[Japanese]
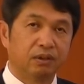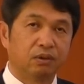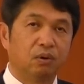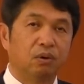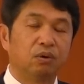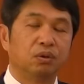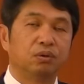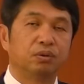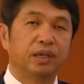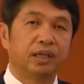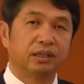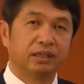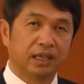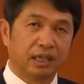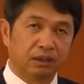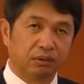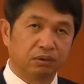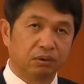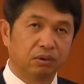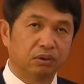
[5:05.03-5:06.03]
今後増えるで
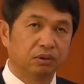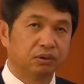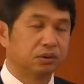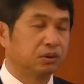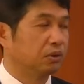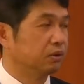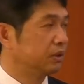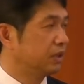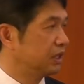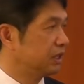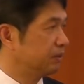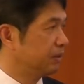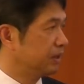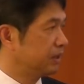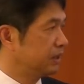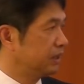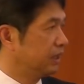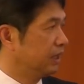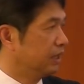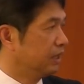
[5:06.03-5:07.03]
あろうと想定しま
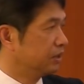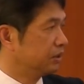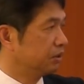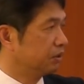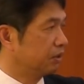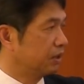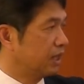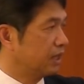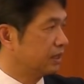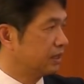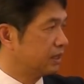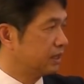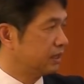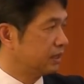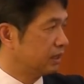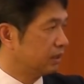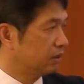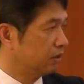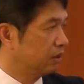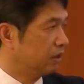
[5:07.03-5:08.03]
すしその感染
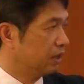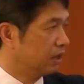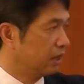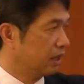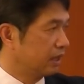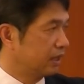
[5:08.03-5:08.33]
者の